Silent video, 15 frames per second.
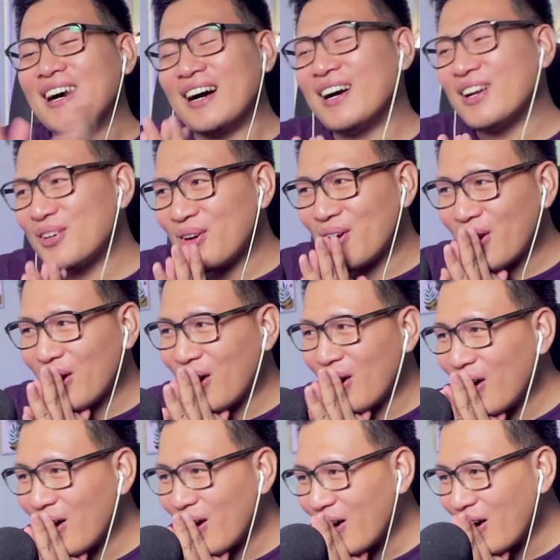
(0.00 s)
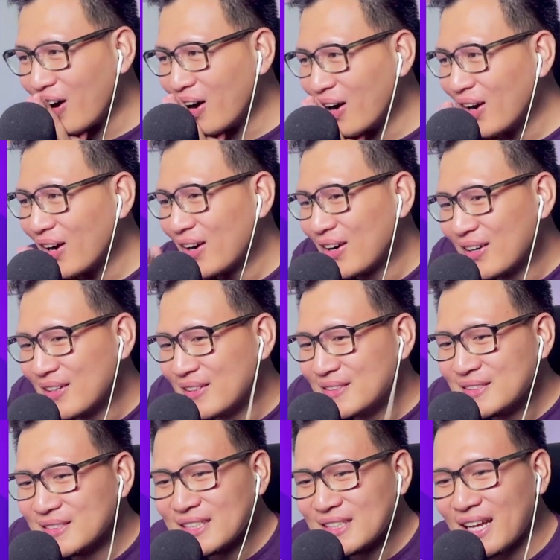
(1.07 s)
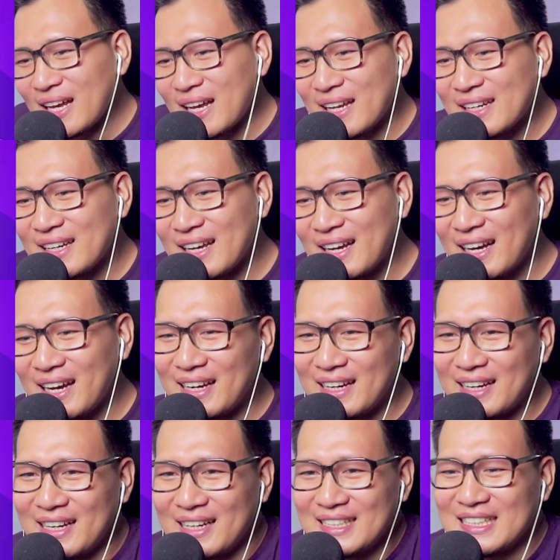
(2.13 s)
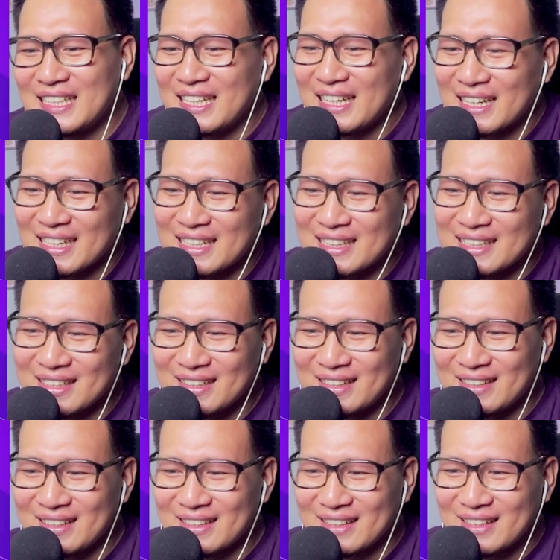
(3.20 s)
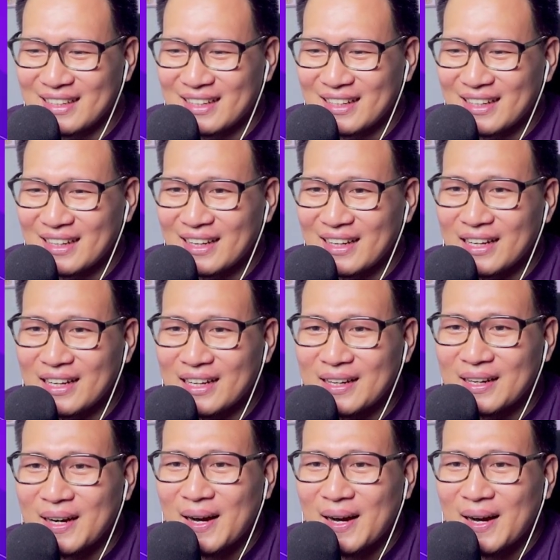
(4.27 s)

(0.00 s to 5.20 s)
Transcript: Aduh. Ada ada aja ya kita ya Allah.